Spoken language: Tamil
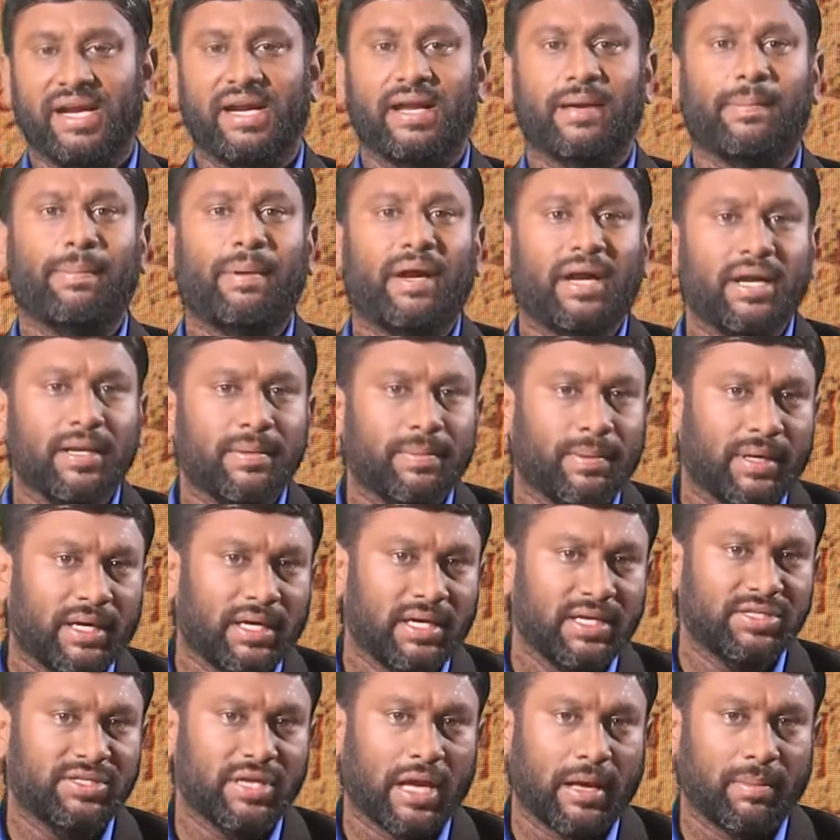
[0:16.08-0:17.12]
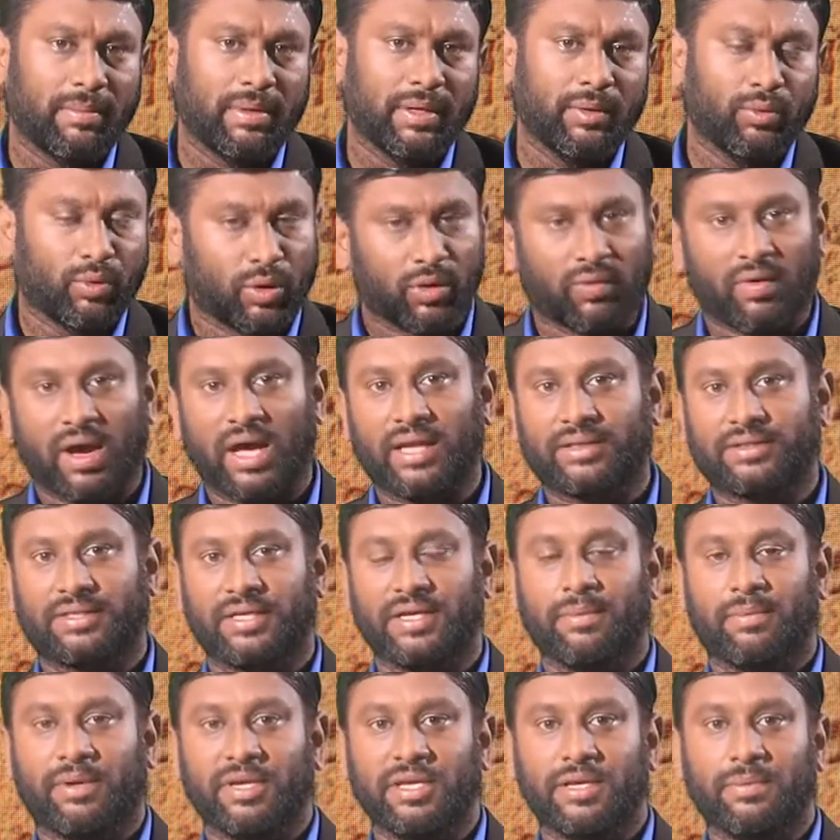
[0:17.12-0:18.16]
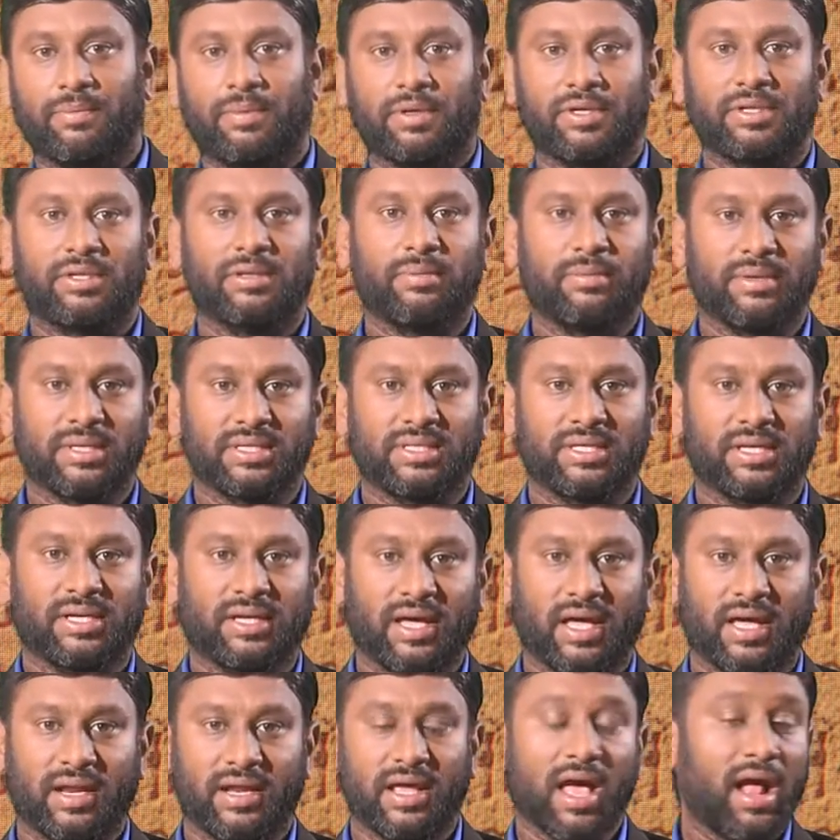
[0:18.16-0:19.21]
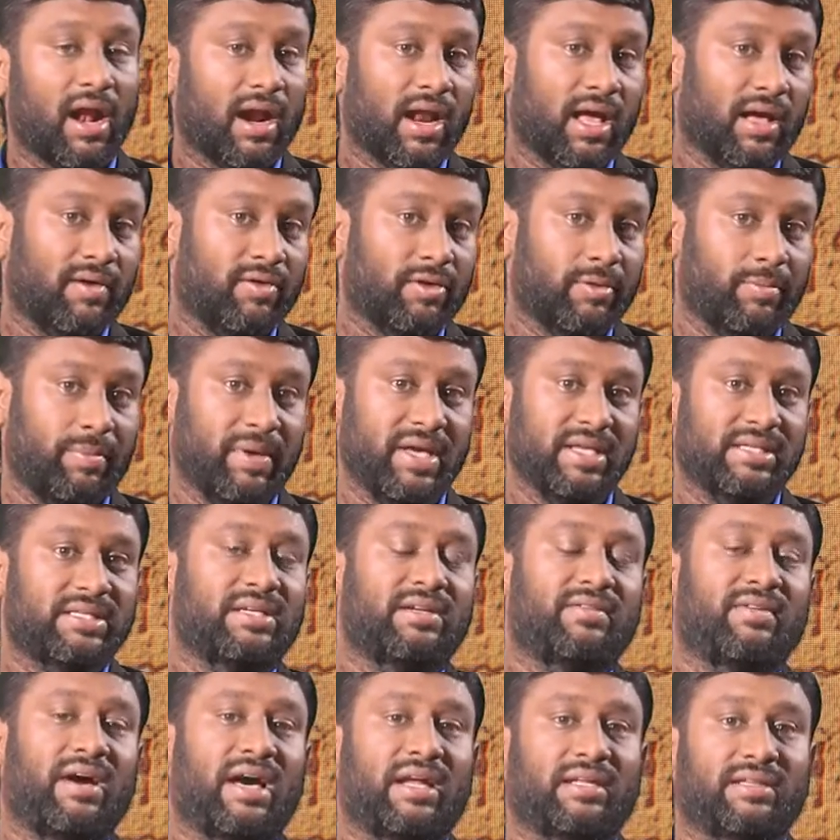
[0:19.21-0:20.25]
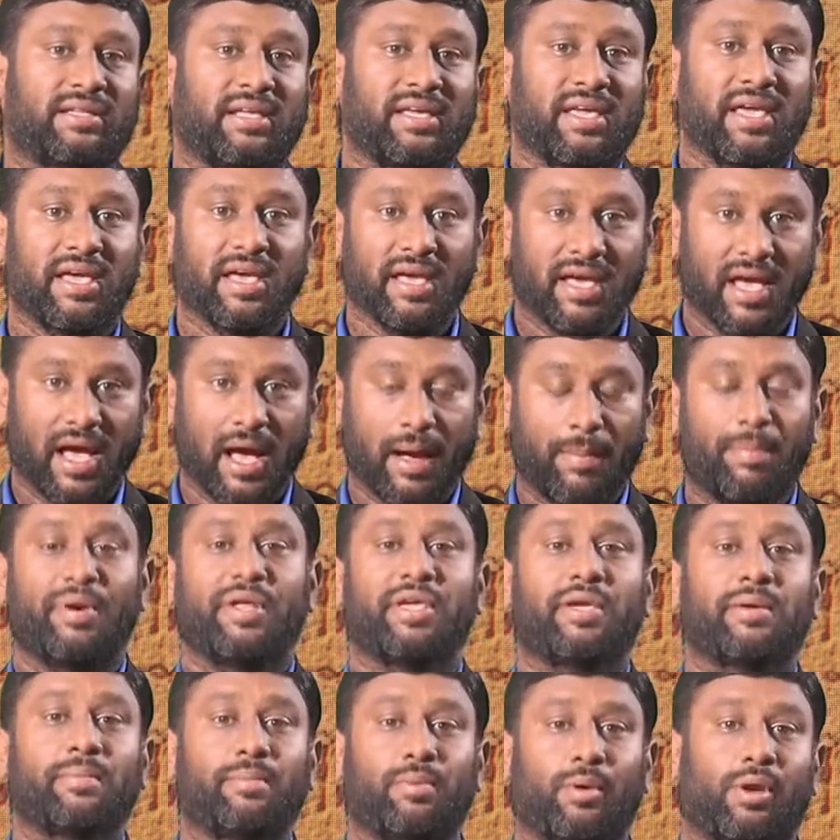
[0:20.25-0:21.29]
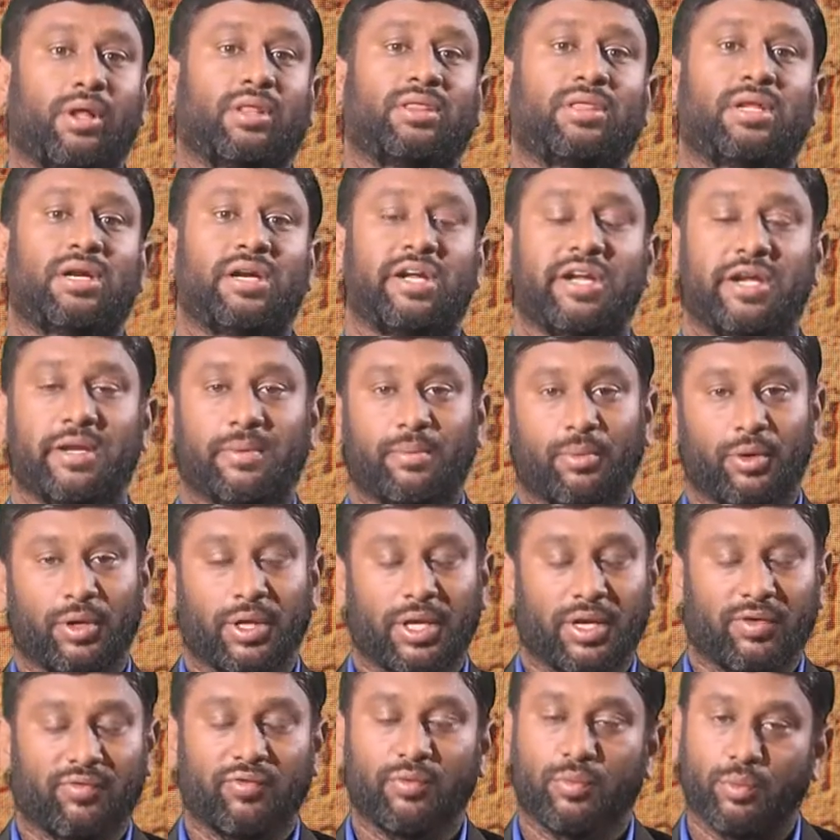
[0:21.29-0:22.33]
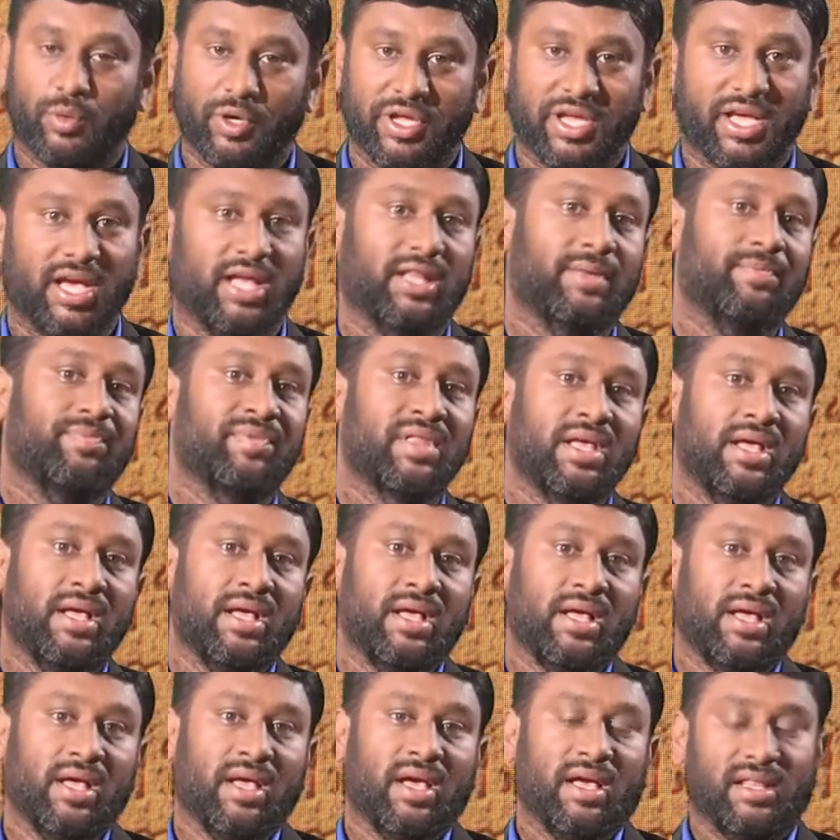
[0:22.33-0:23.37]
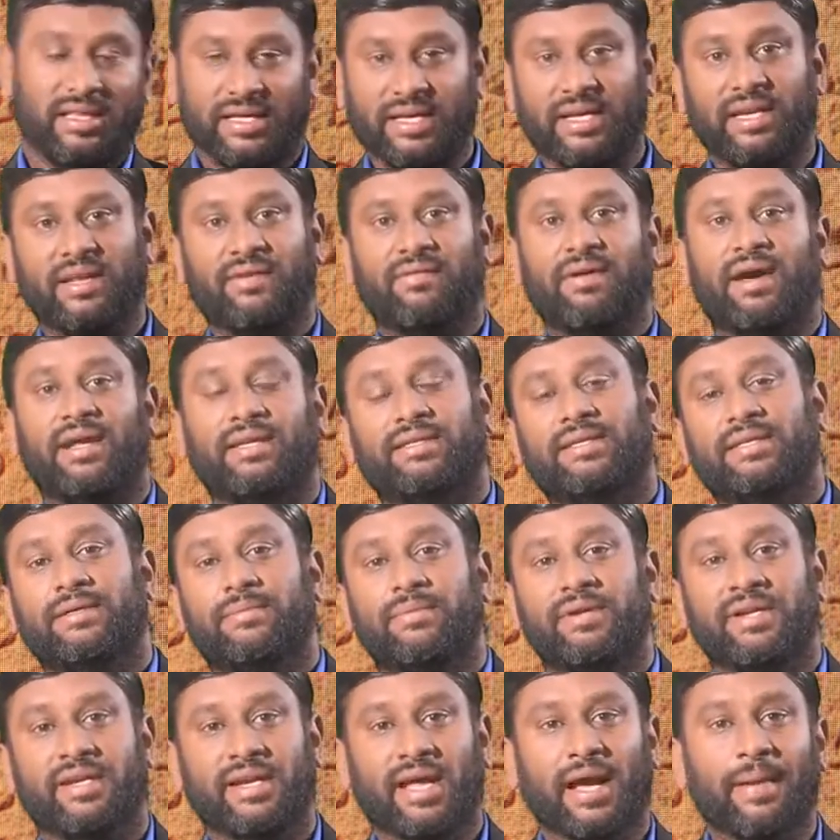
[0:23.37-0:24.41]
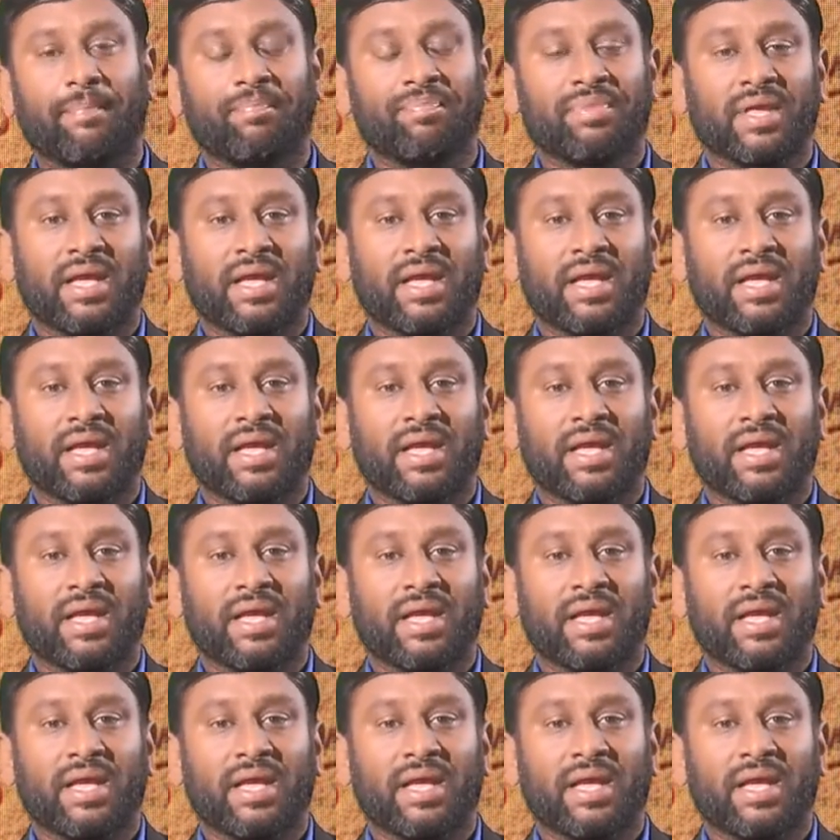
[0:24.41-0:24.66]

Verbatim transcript: எடப்பாடி பழனிசாமி ஒரு வார்த்தையை மையப்படுத்தி பேசியிருக்காரு ஆனால் அவர் பேசின வார்த்தையை அப்படியே புறந்தள்ளிட்டு போயிடவும் முடியாது என்ன வார்த்தை அப்படின்னா